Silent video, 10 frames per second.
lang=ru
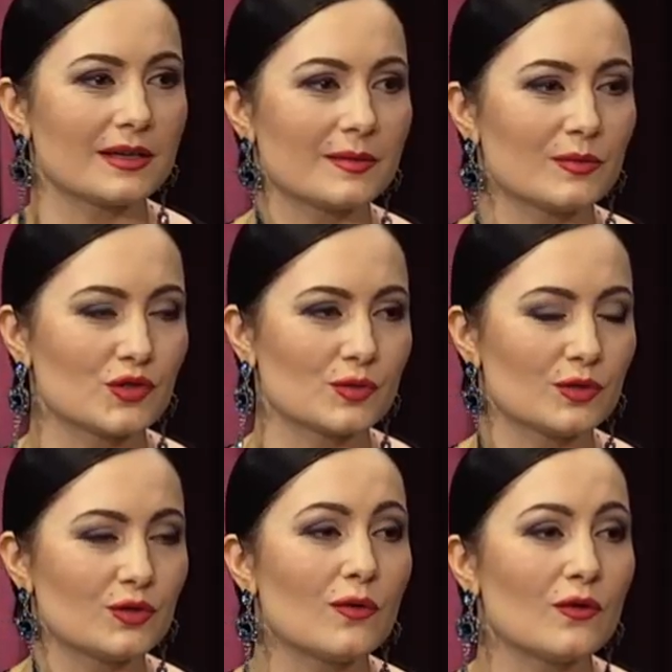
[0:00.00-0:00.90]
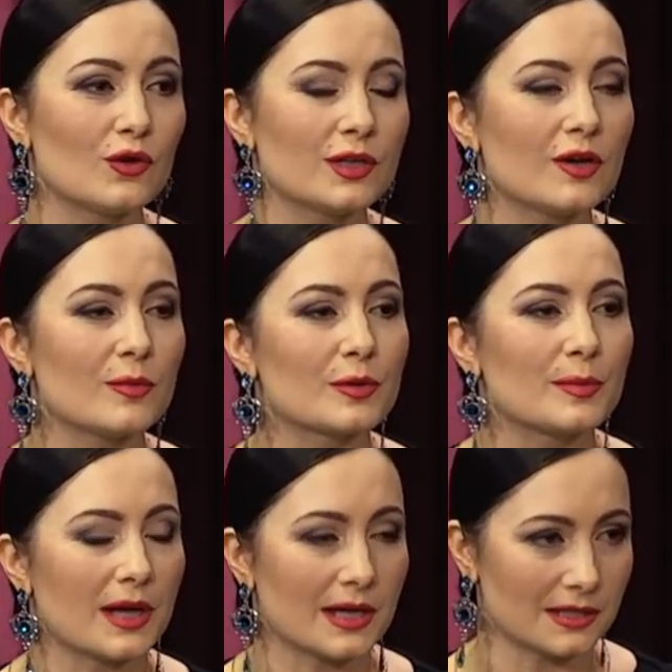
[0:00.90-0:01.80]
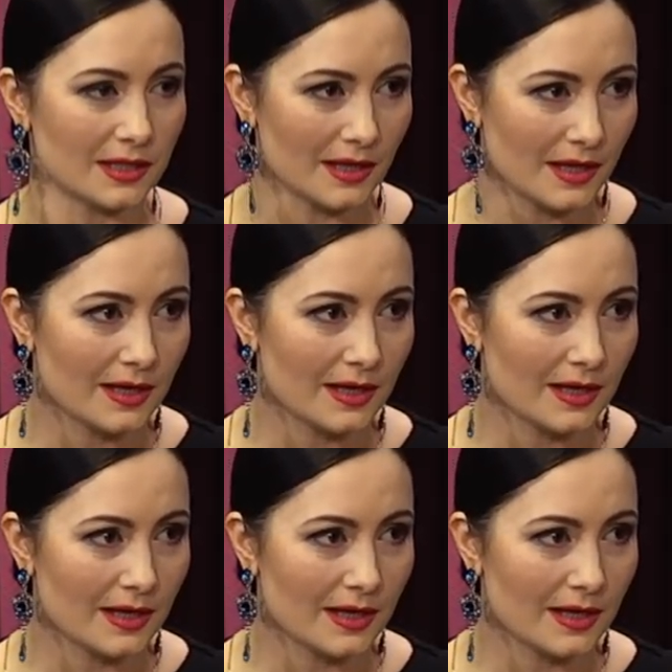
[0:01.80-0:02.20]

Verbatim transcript: ми можемо довго не обробляти